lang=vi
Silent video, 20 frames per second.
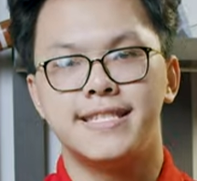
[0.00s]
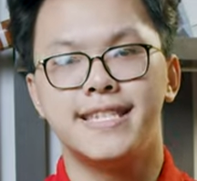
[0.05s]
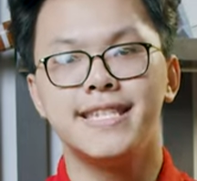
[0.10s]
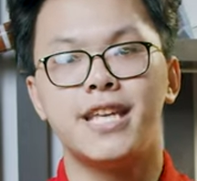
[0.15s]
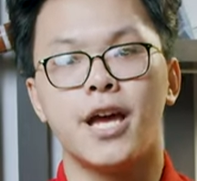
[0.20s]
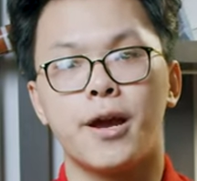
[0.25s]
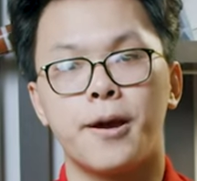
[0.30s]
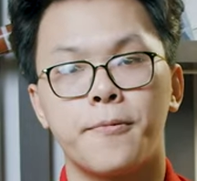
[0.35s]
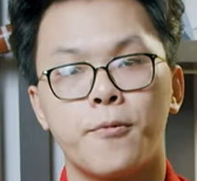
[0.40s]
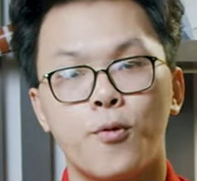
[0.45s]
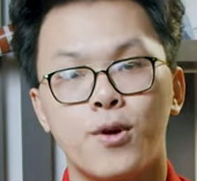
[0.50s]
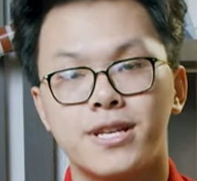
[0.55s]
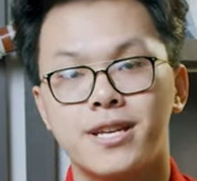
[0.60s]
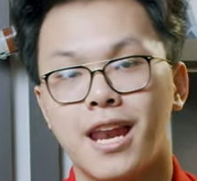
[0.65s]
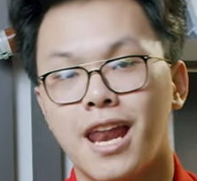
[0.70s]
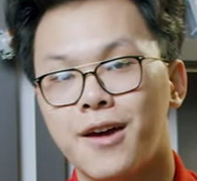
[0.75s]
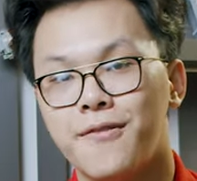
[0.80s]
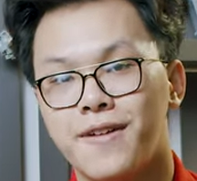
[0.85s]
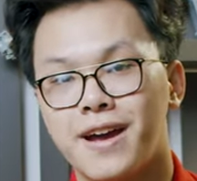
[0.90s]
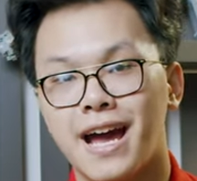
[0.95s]
Xin chào, em đã quay trở
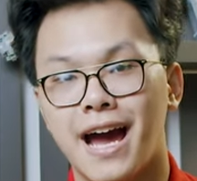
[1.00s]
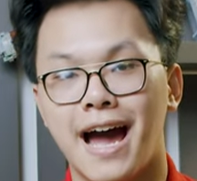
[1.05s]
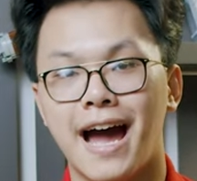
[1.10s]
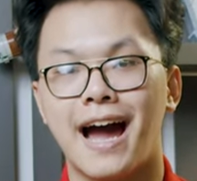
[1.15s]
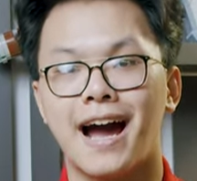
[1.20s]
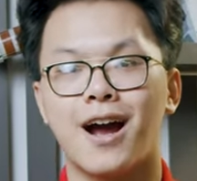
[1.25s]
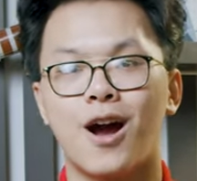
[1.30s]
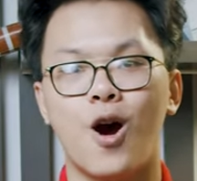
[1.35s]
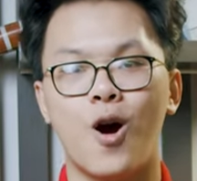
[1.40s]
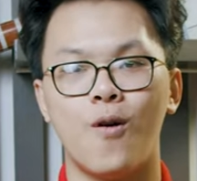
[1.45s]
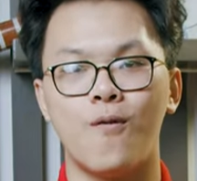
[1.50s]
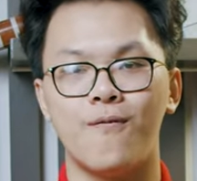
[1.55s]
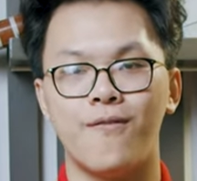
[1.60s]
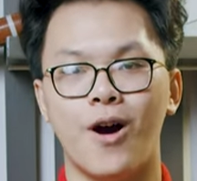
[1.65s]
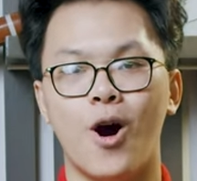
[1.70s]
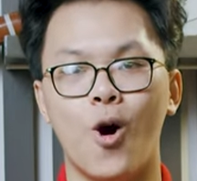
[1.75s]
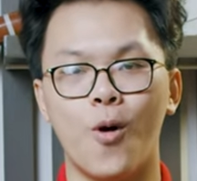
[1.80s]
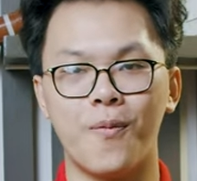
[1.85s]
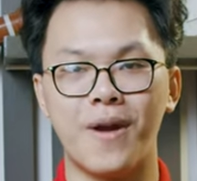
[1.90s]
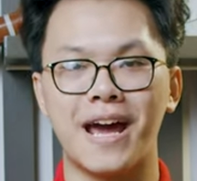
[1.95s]
lại với cả Hacom và
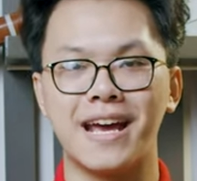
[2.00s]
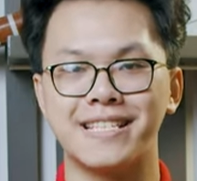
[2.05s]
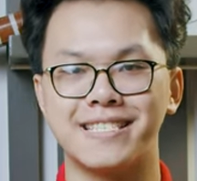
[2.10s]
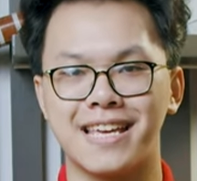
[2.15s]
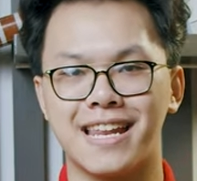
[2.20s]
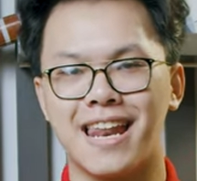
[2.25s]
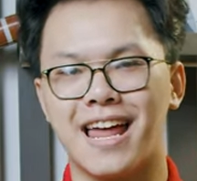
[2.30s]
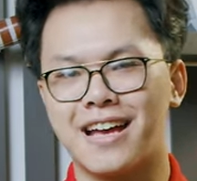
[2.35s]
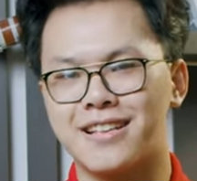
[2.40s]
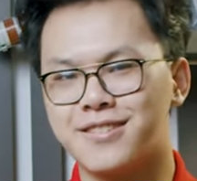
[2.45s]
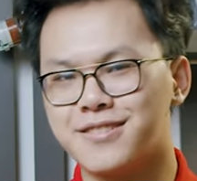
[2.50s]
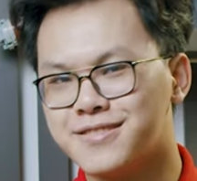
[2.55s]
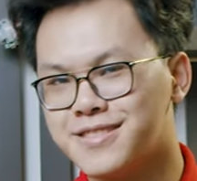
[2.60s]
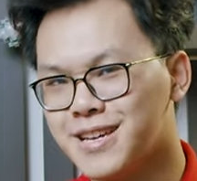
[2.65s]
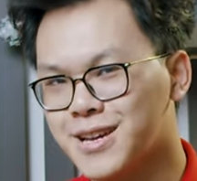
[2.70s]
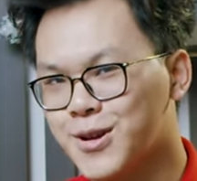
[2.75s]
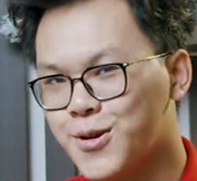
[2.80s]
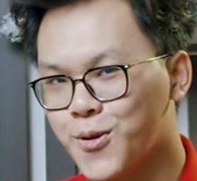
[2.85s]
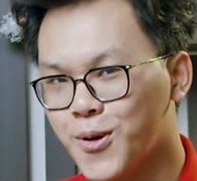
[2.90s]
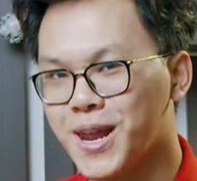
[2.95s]
hôm nay sẽ là chương
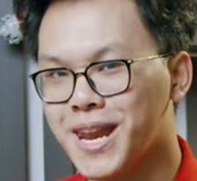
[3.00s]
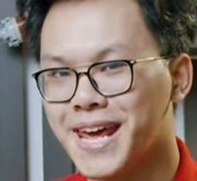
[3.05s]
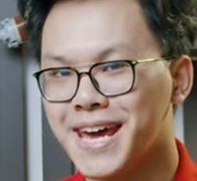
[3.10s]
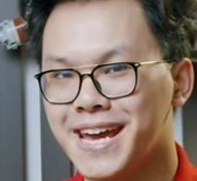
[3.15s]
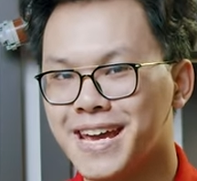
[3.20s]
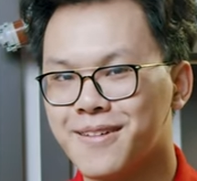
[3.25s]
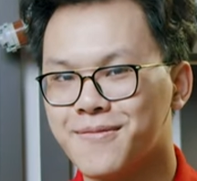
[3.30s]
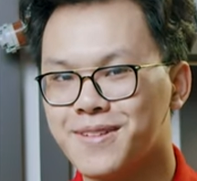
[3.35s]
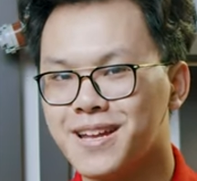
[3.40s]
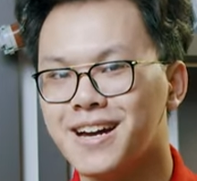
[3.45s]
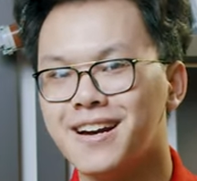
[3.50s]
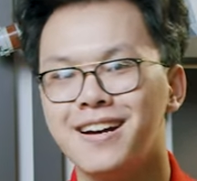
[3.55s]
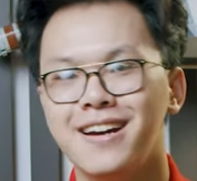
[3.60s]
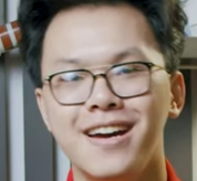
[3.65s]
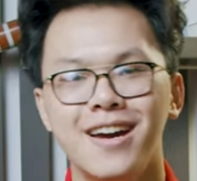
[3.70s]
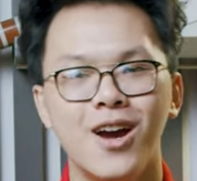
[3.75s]
trình QnA anh em nhá.